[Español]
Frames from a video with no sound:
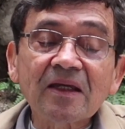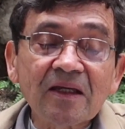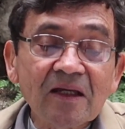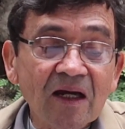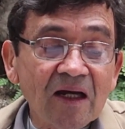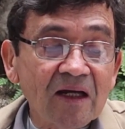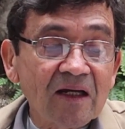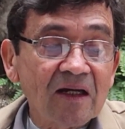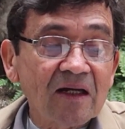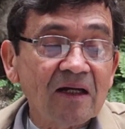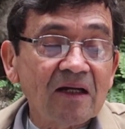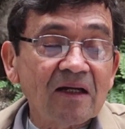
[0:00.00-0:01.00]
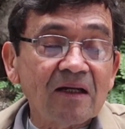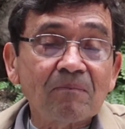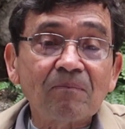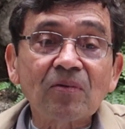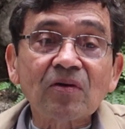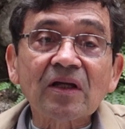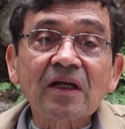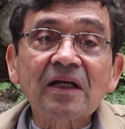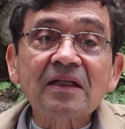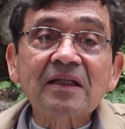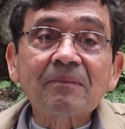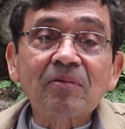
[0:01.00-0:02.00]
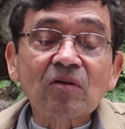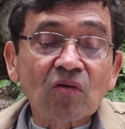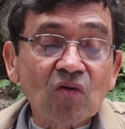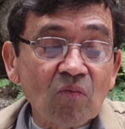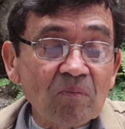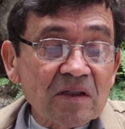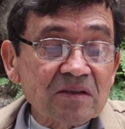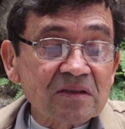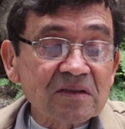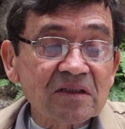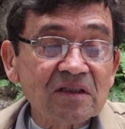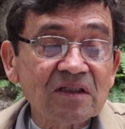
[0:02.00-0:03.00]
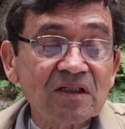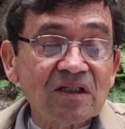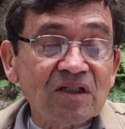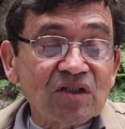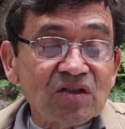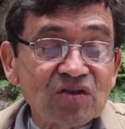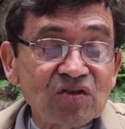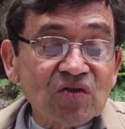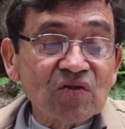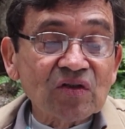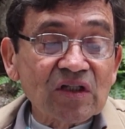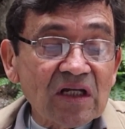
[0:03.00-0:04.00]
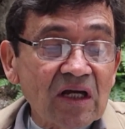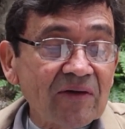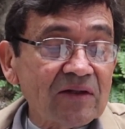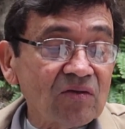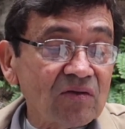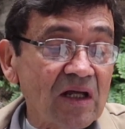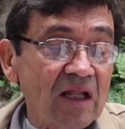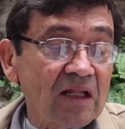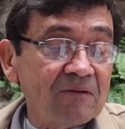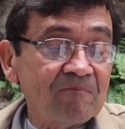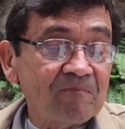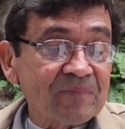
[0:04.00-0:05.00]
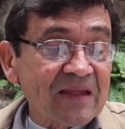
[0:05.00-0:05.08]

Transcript: Hija, ¿por qué te preocupas? Yo no te he abandonado.